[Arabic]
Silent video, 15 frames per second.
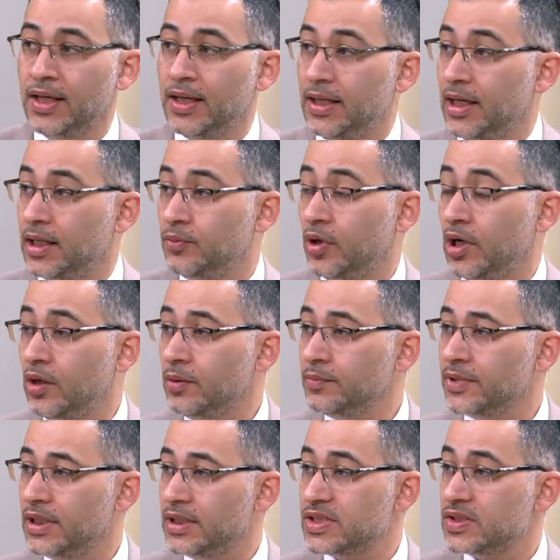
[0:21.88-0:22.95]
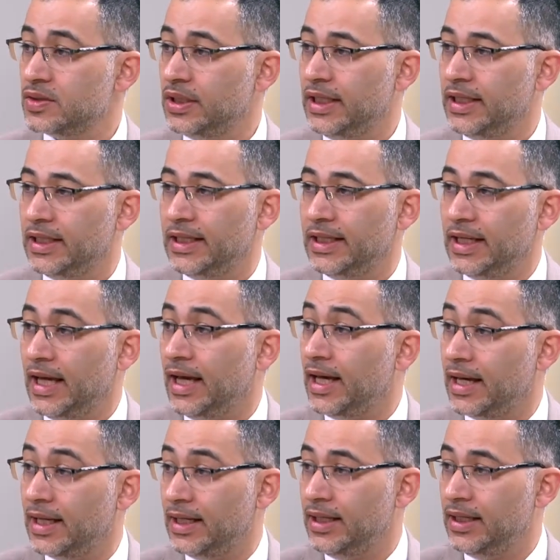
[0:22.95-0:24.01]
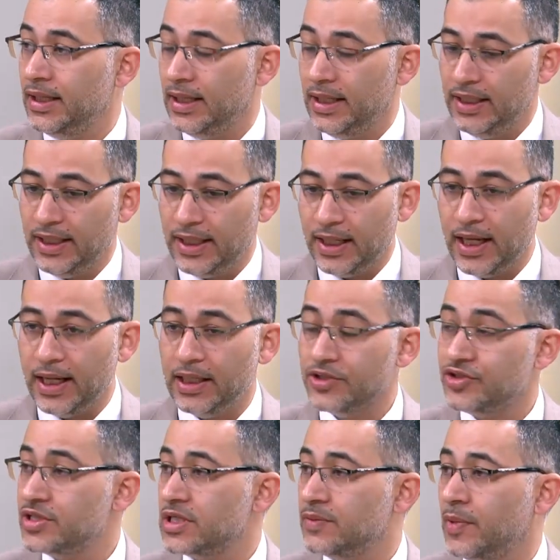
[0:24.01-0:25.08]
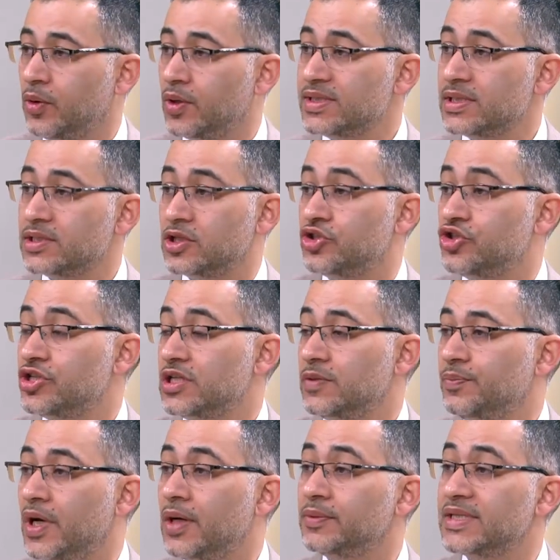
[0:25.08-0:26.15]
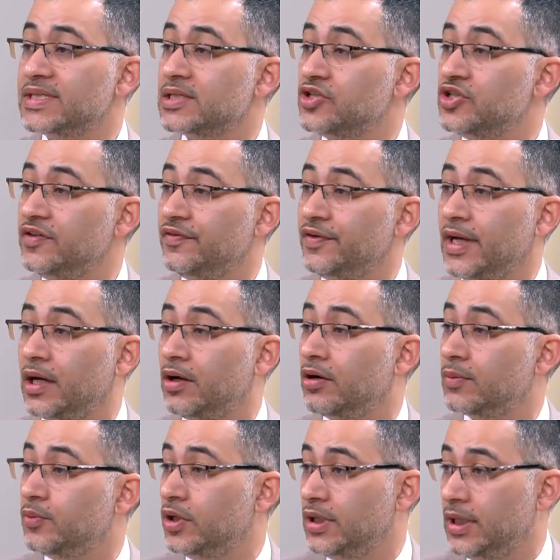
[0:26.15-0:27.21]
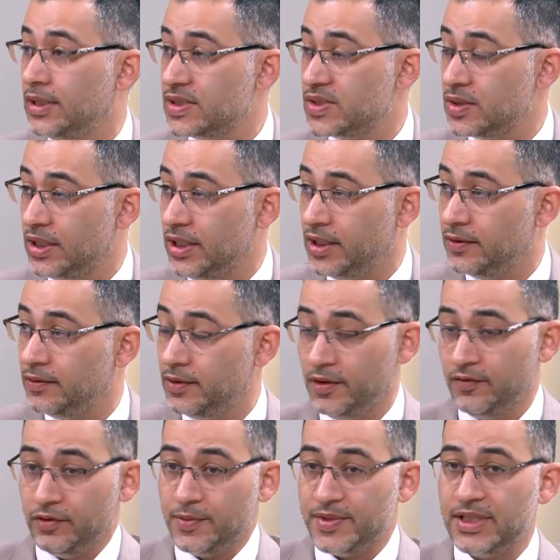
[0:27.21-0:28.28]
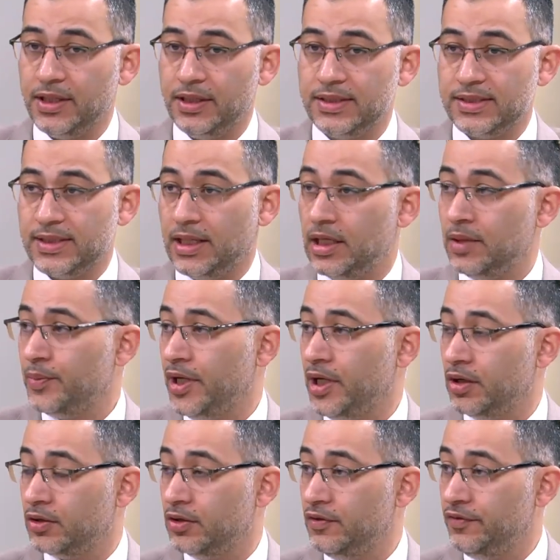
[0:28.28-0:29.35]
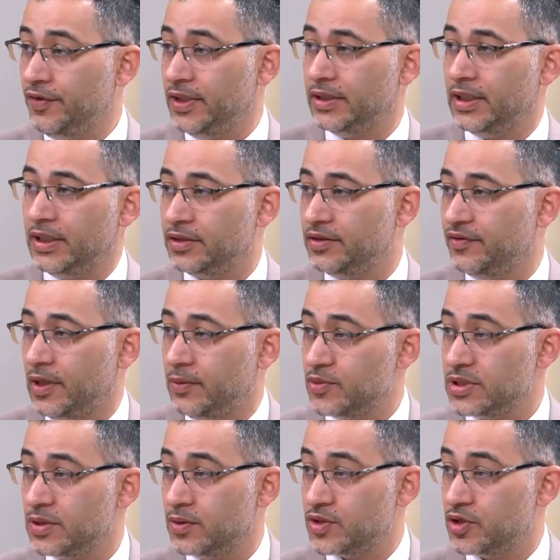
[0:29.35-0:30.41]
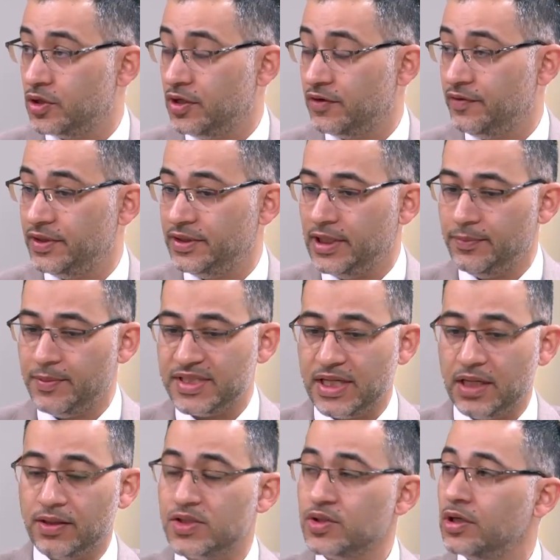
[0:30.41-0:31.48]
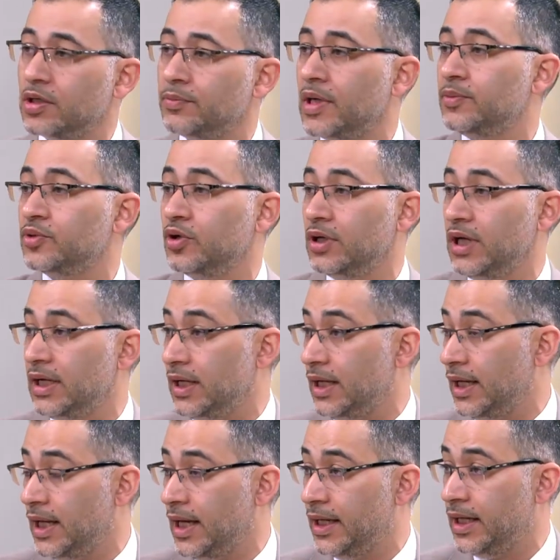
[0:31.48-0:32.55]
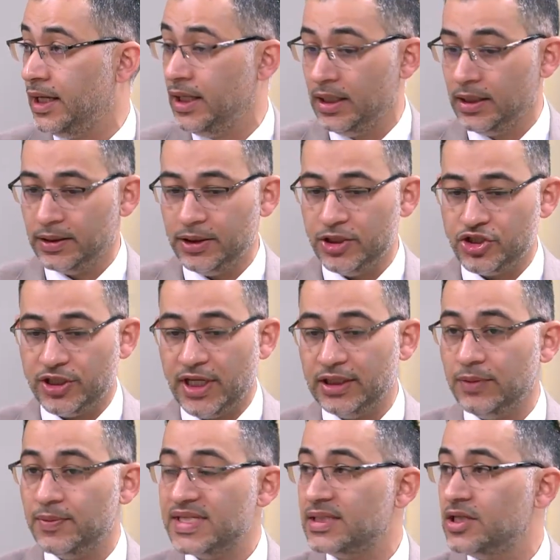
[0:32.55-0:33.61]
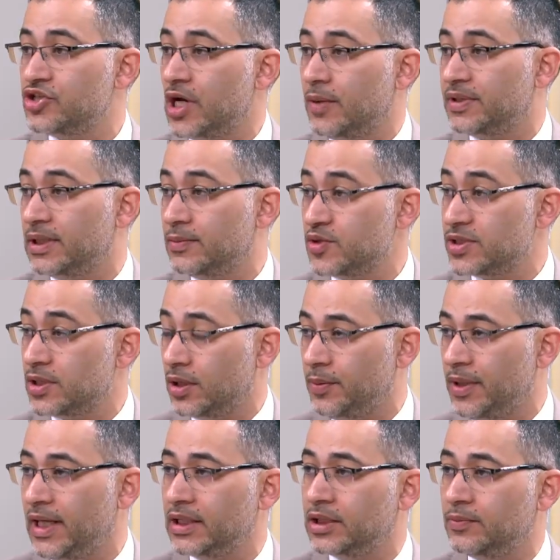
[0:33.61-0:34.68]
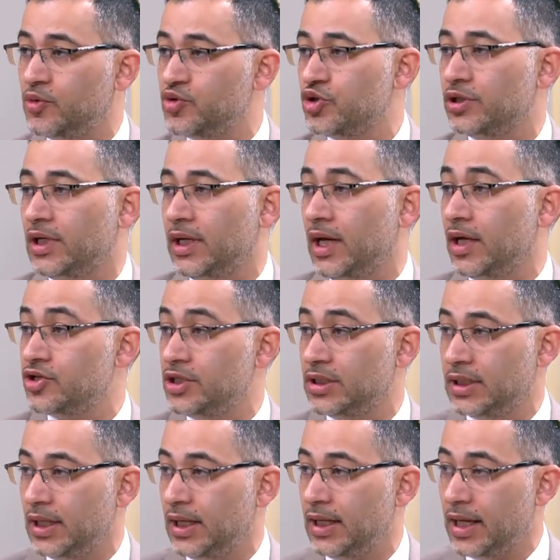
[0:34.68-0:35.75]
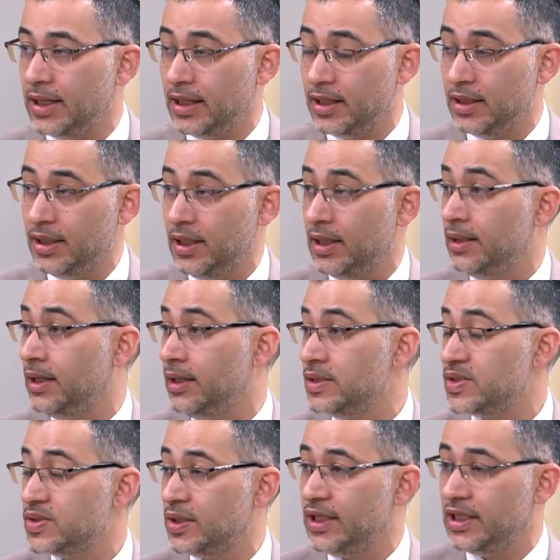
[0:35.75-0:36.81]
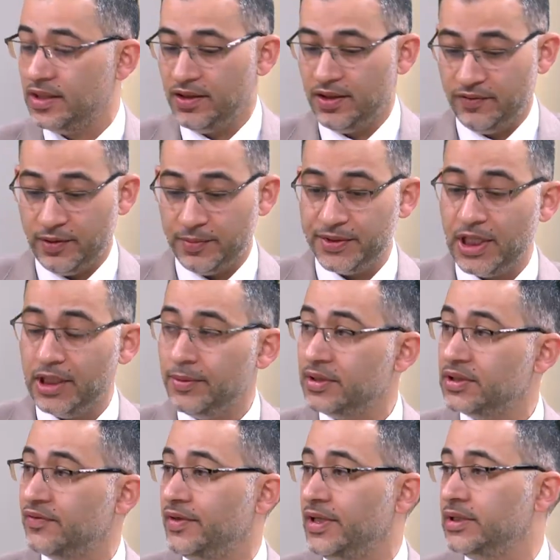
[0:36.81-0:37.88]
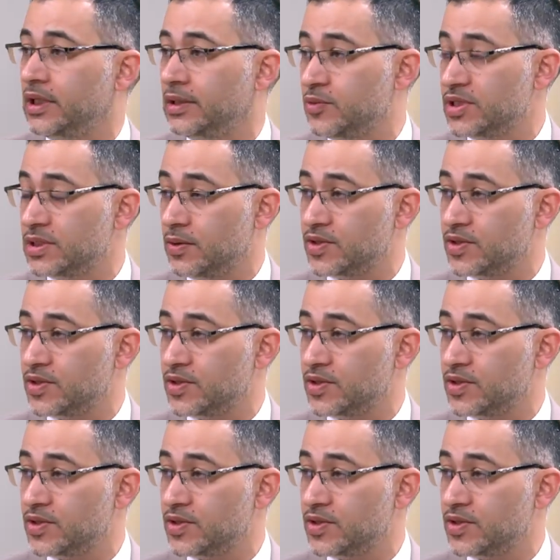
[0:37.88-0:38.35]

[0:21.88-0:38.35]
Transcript: لأن مقاومة الأنسولين هي الحالة اللي خلايا الجسم أو أنسجة الجسم ما بتستجيب فيها لهرمون الأنسولين فبصير الانسان لما ياكل في عندنا ارتفاع مستوى السكر في الدم بس هذا السكر ما بدخل على الخلايا نتيجه عدم استجابه المستقبلات الموجوده على اغشيه الخلايا للانسولين فبالتالي بيرتفع عندنا مستوى